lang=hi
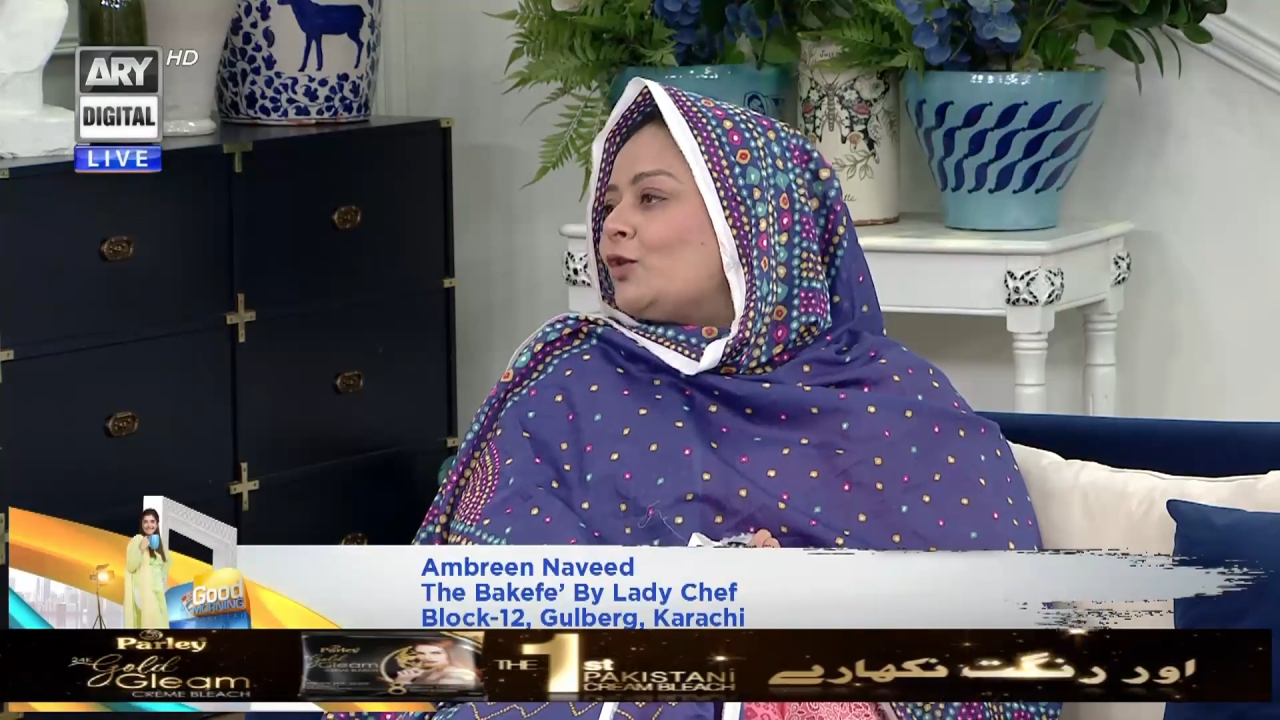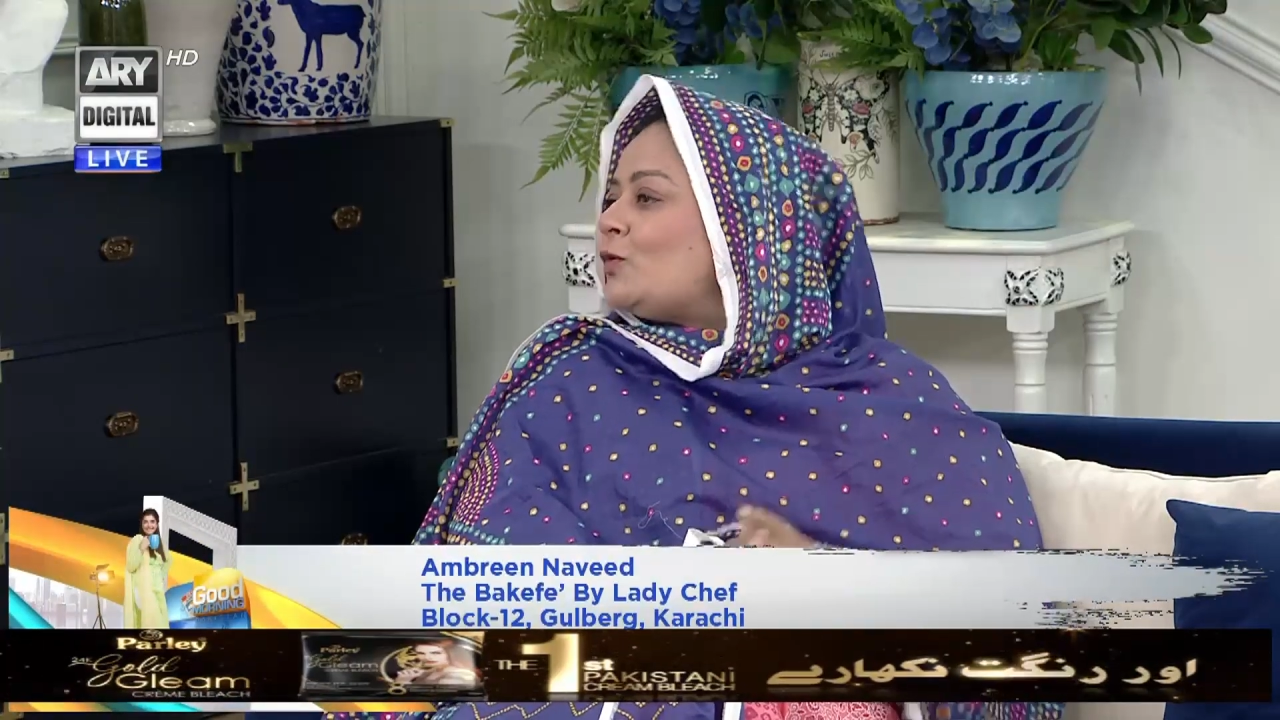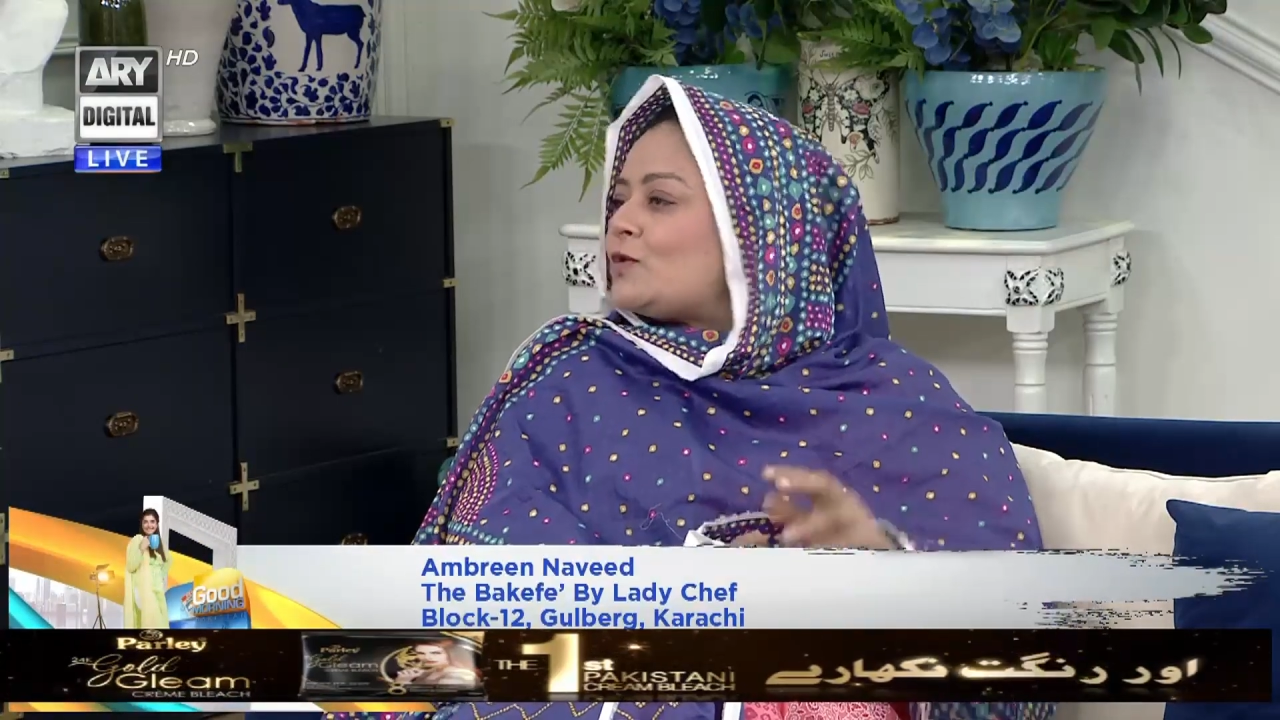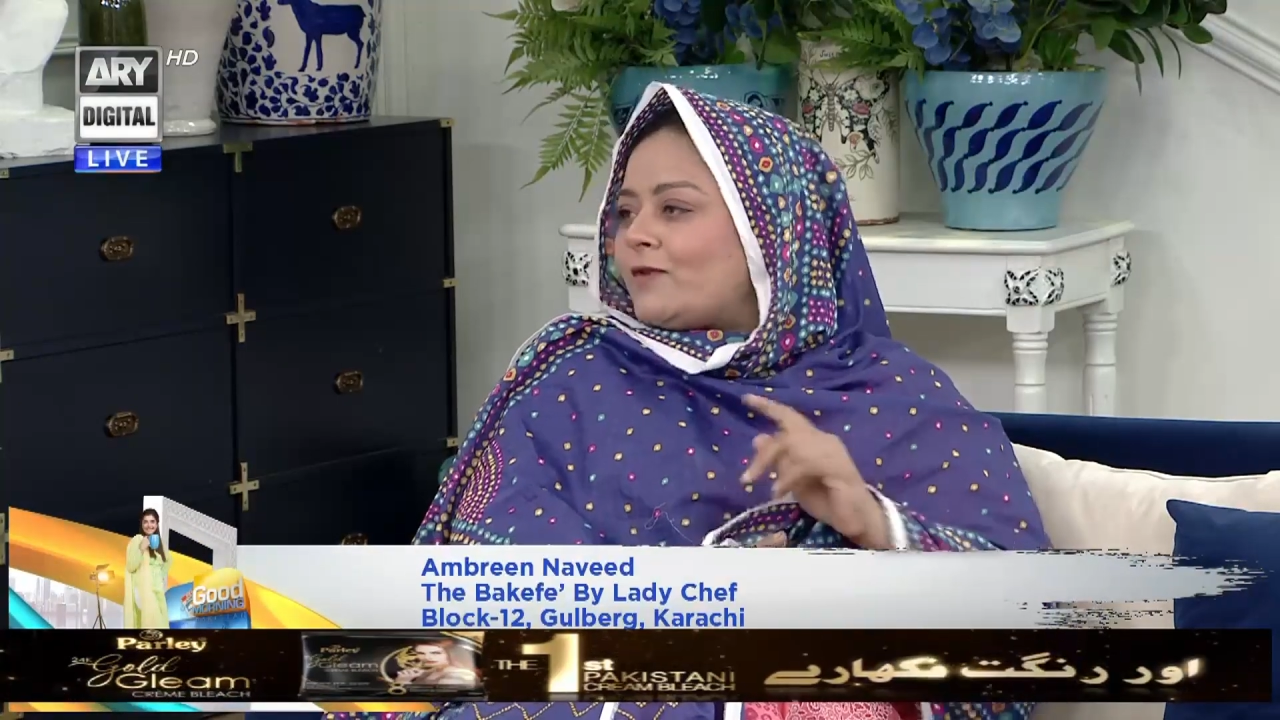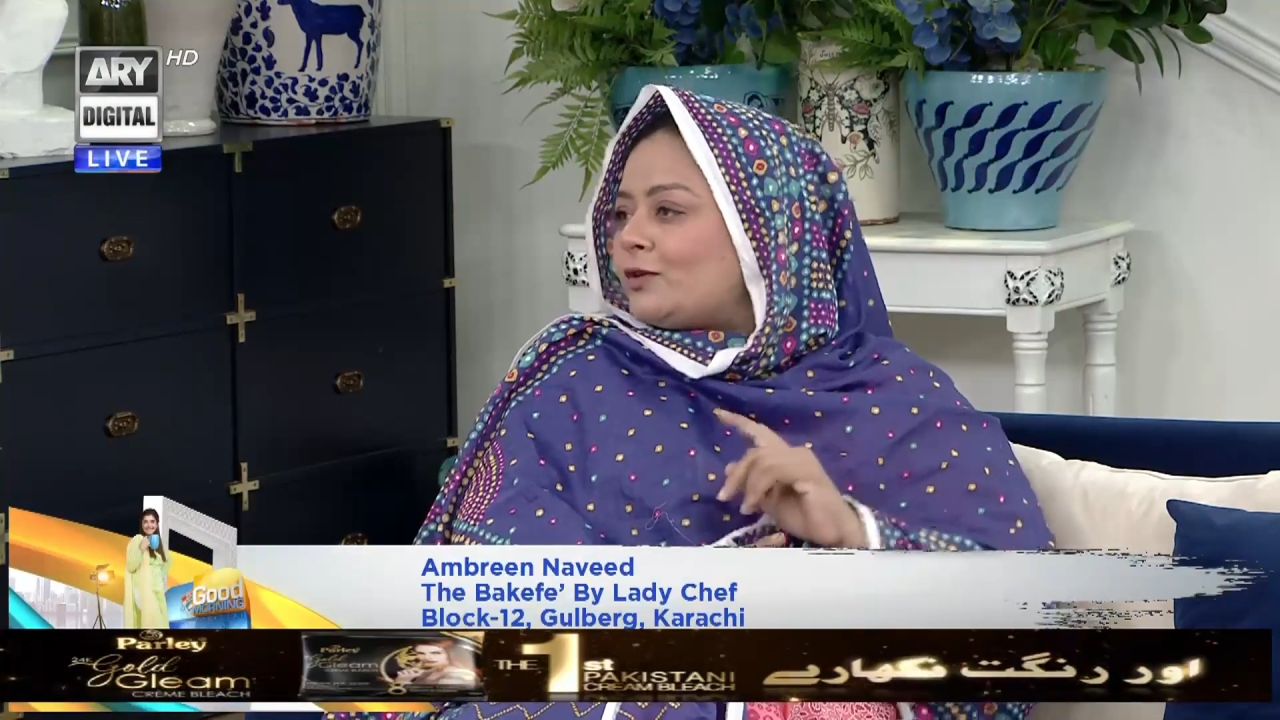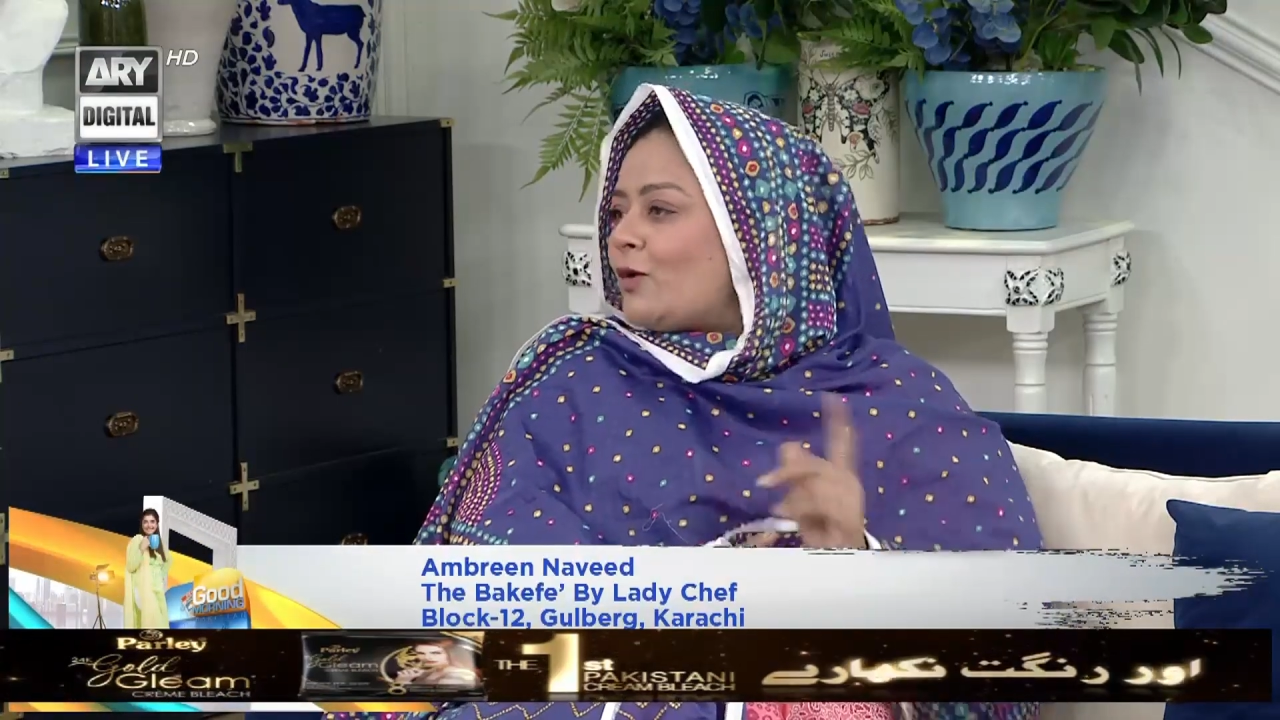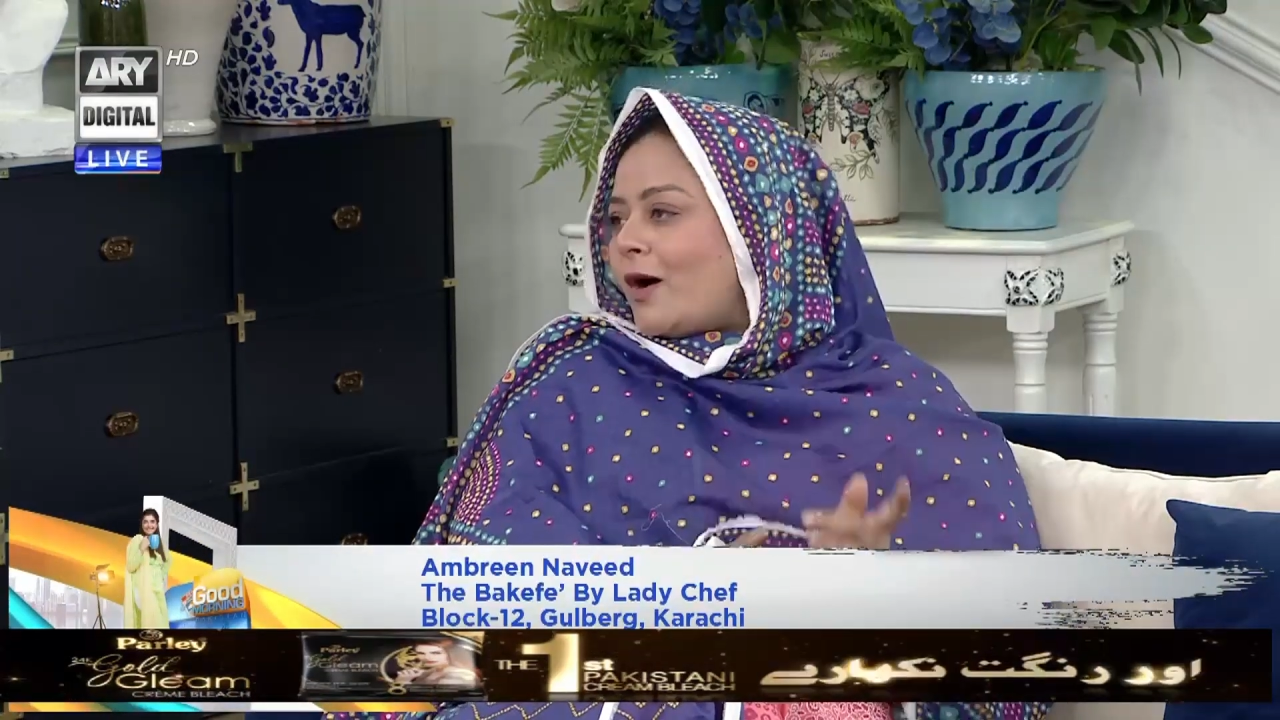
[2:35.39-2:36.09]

तो उस वक्त तो